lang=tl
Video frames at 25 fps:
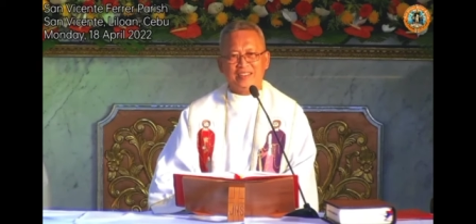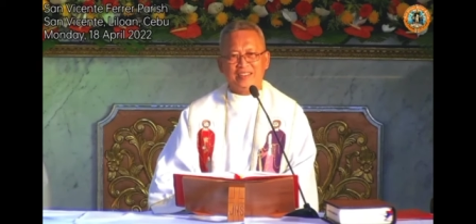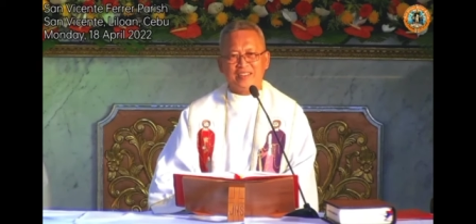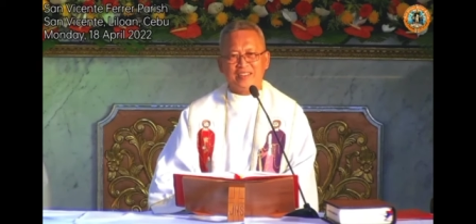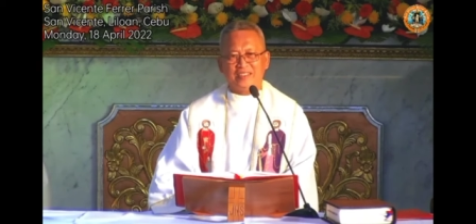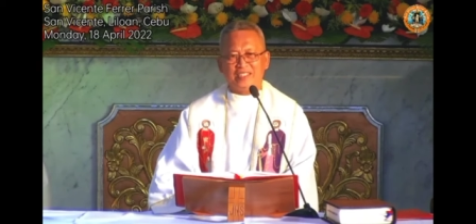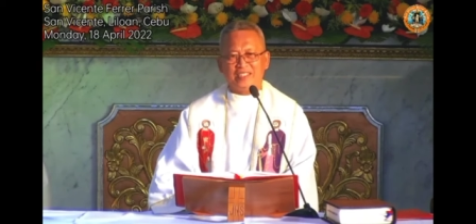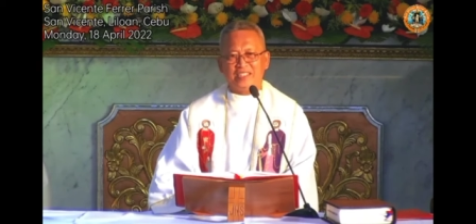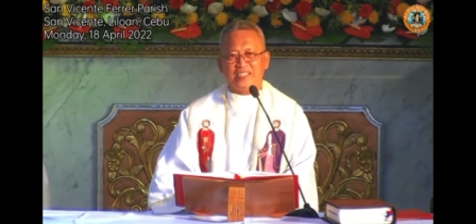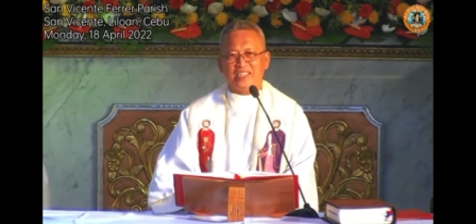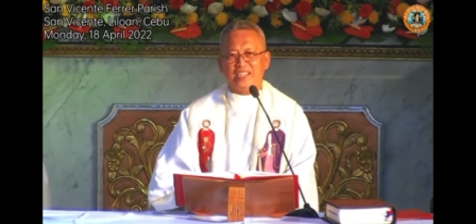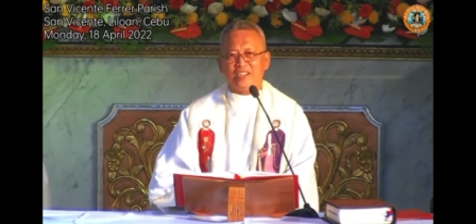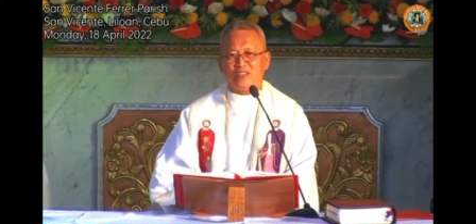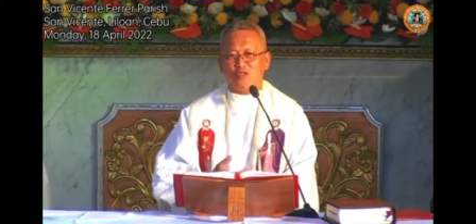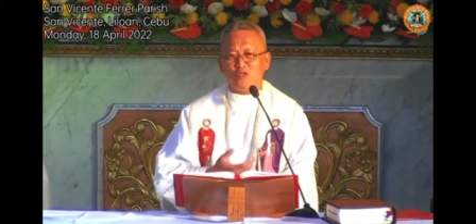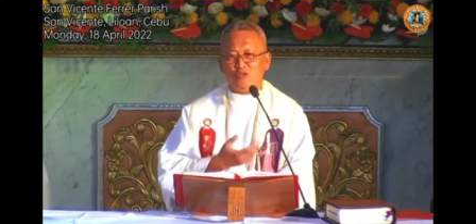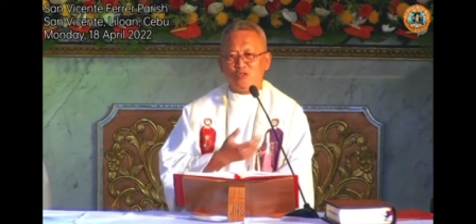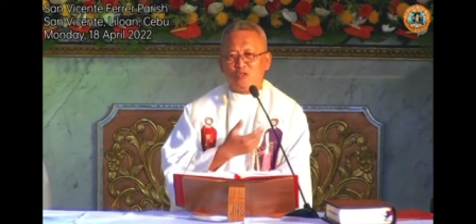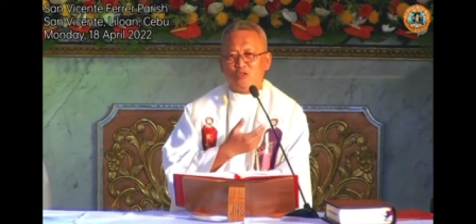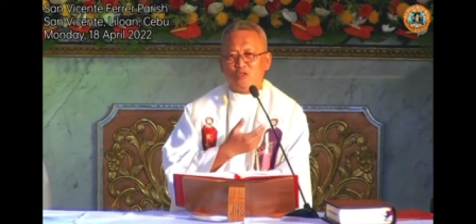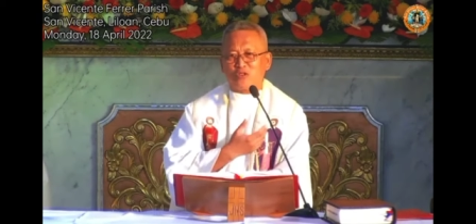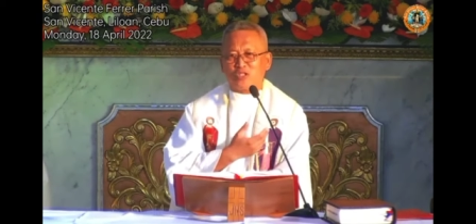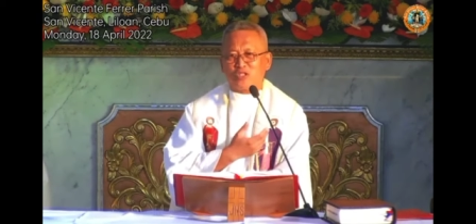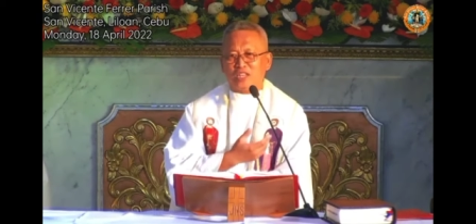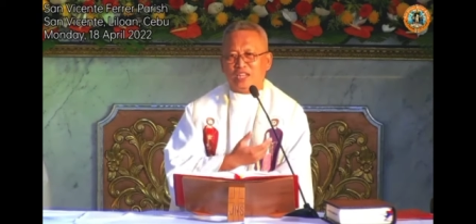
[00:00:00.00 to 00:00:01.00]
sige
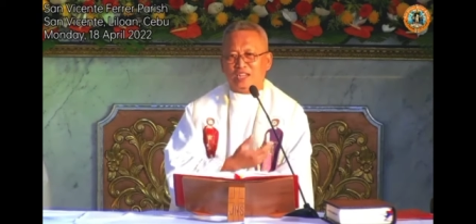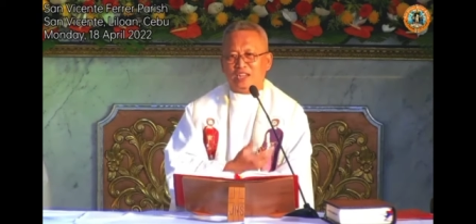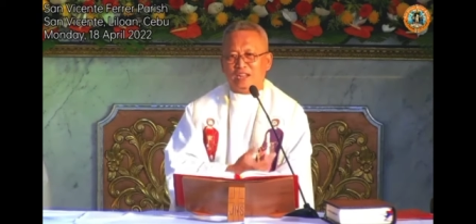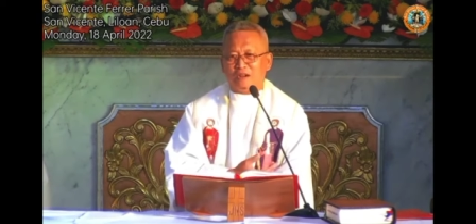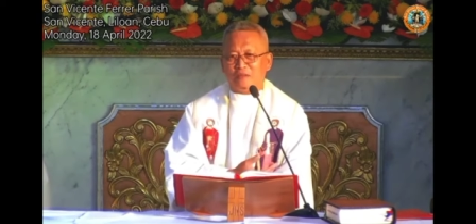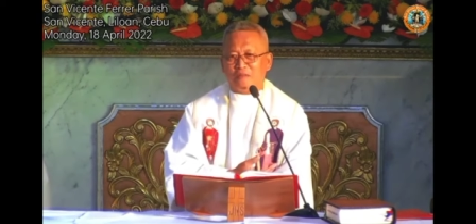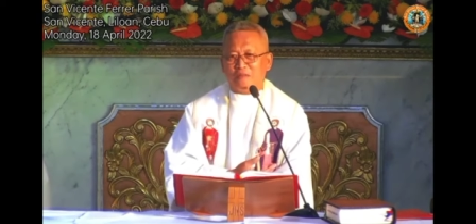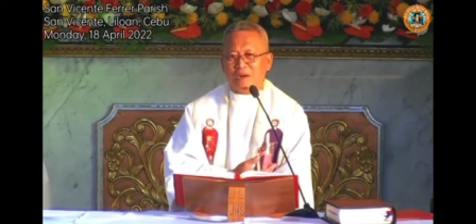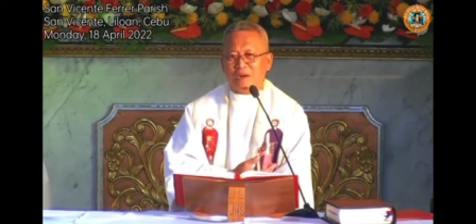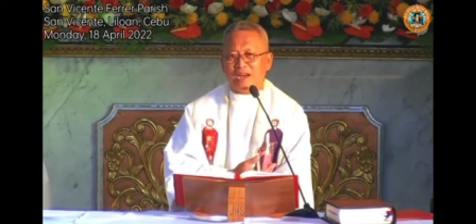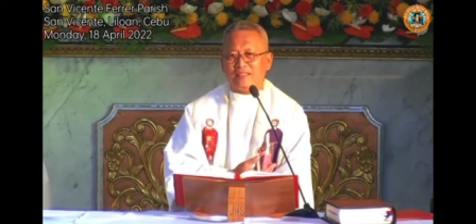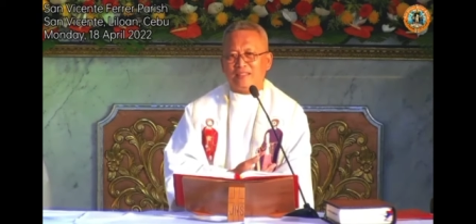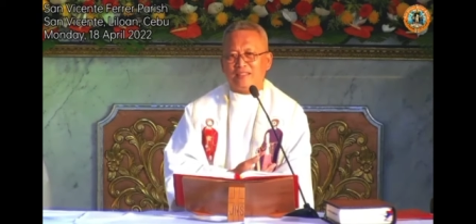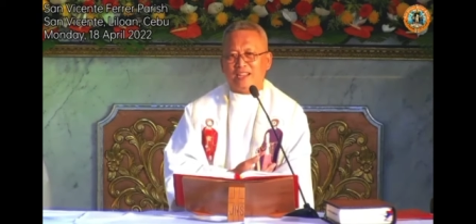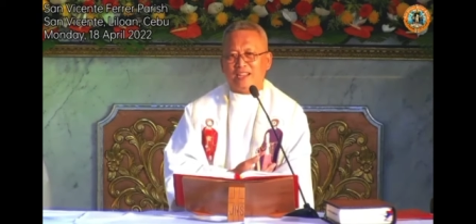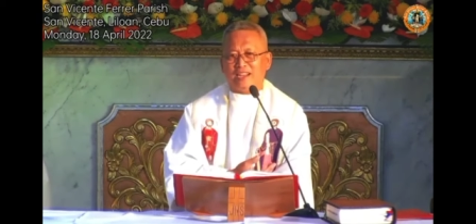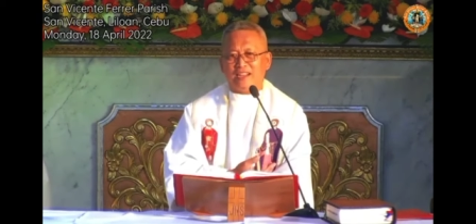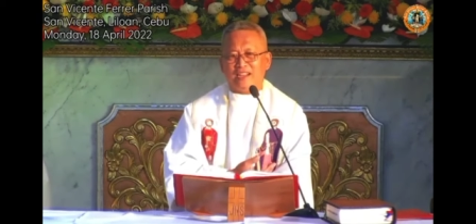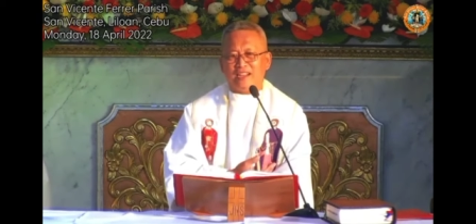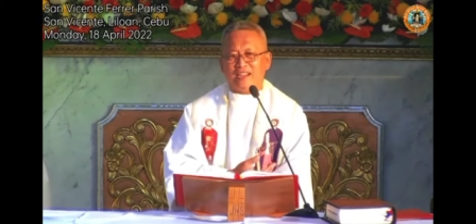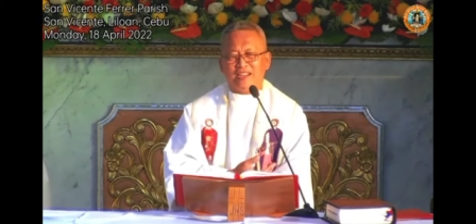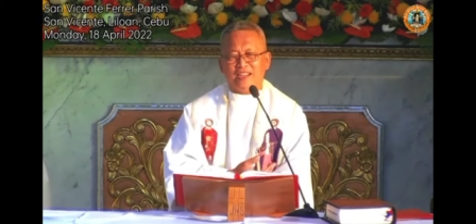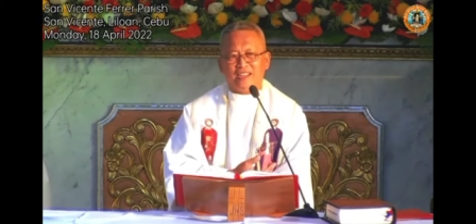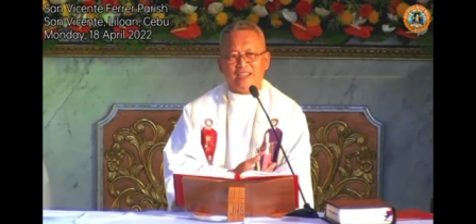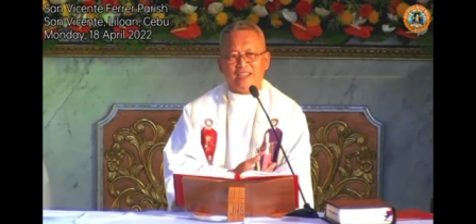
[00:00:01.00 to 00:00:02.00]
kugos anang bata
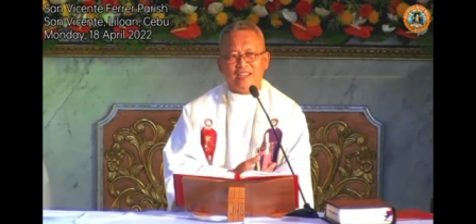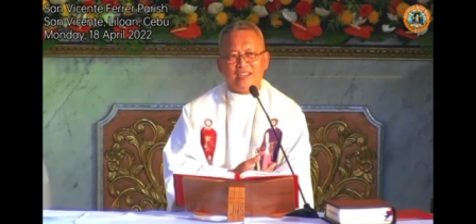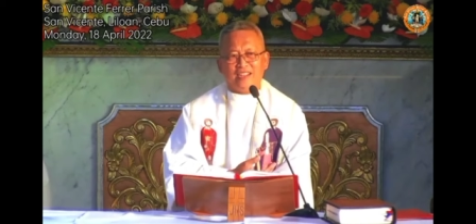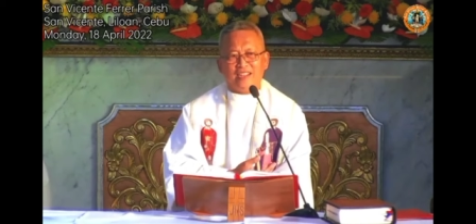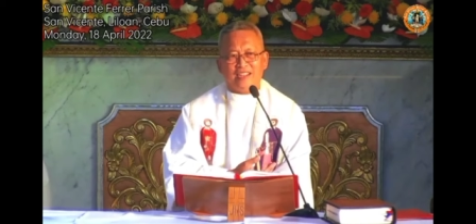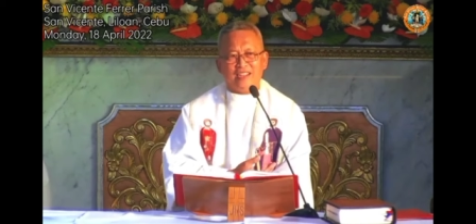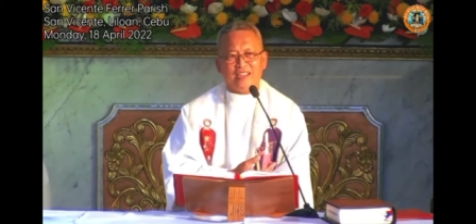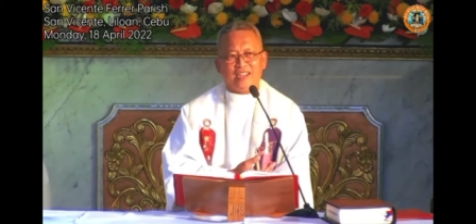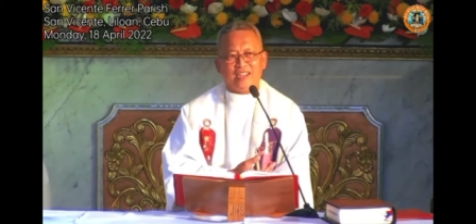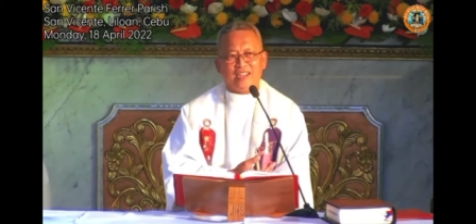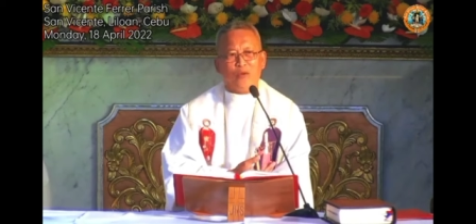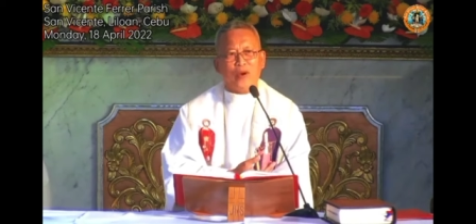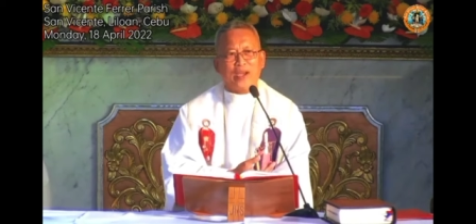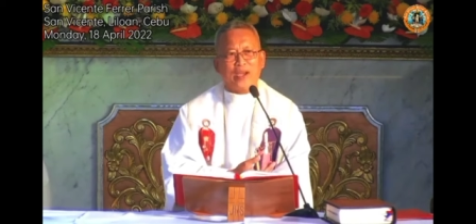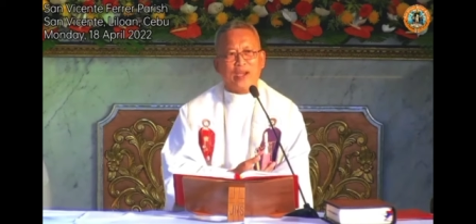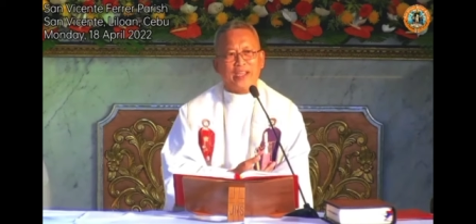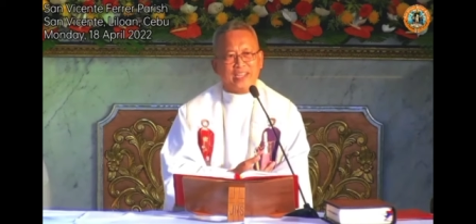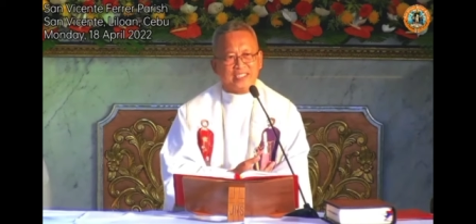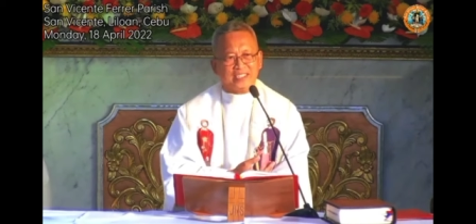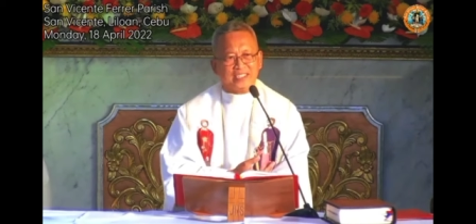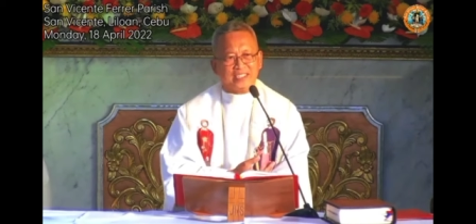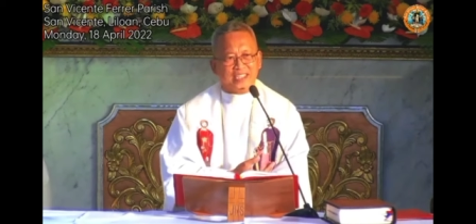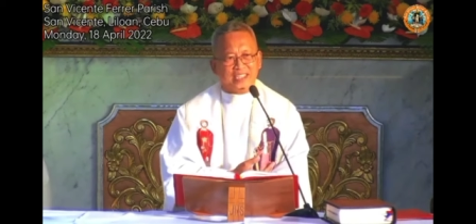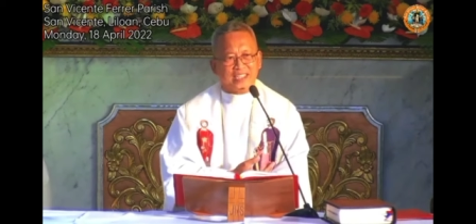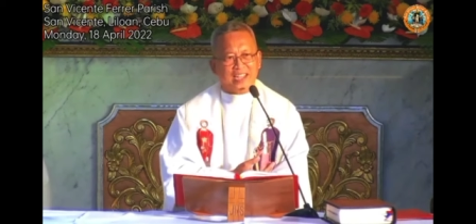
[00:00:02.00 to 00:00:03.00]
nga way
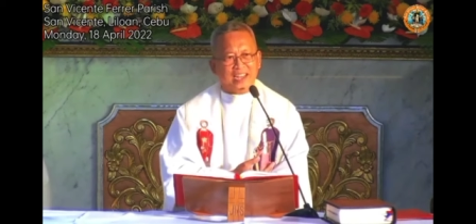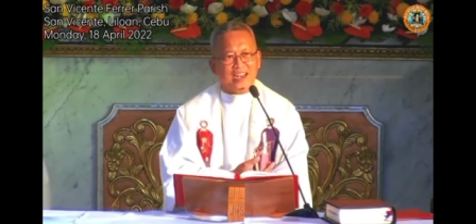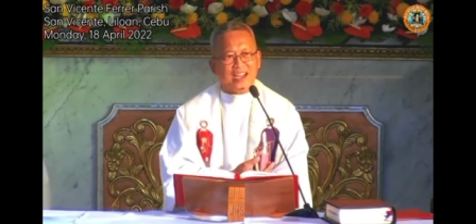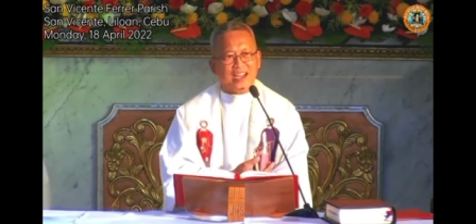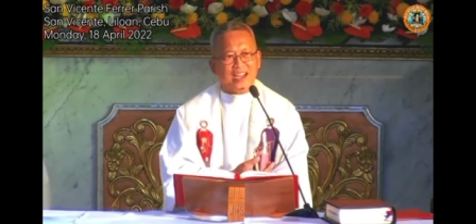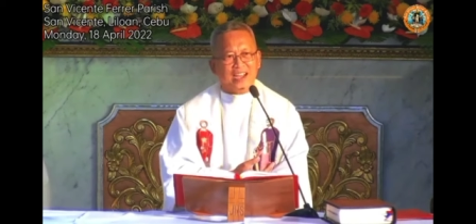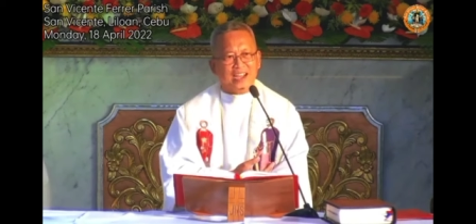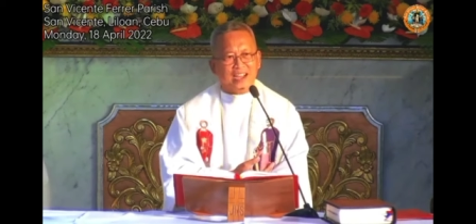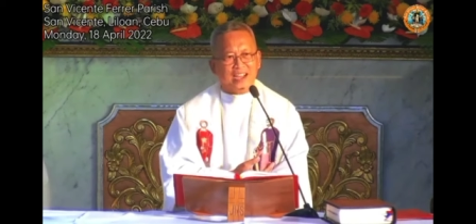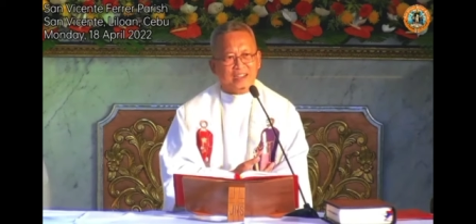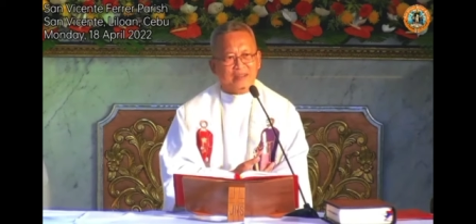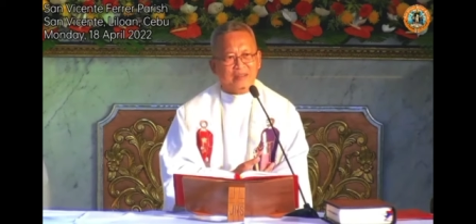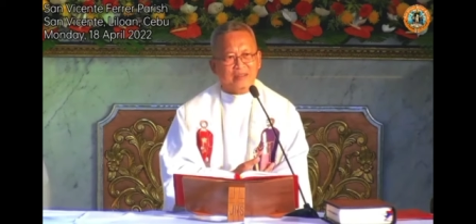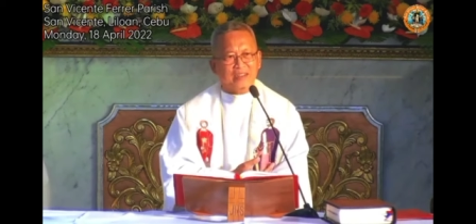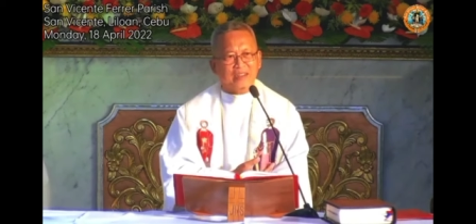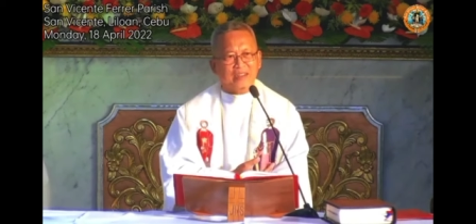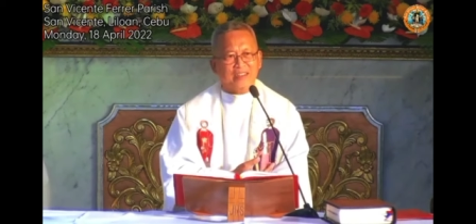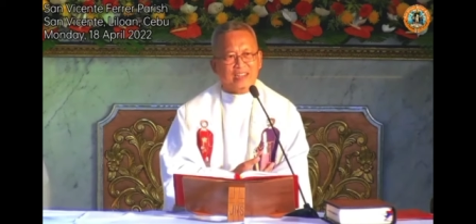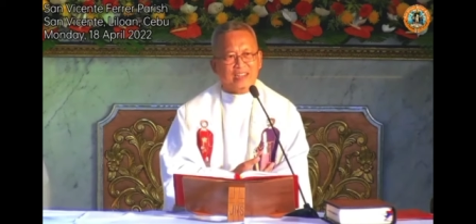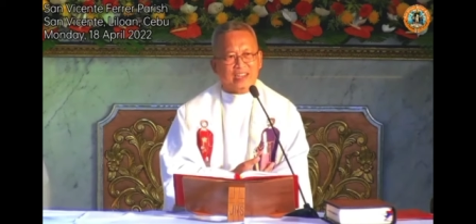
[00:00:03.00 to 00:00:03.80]
kasal ang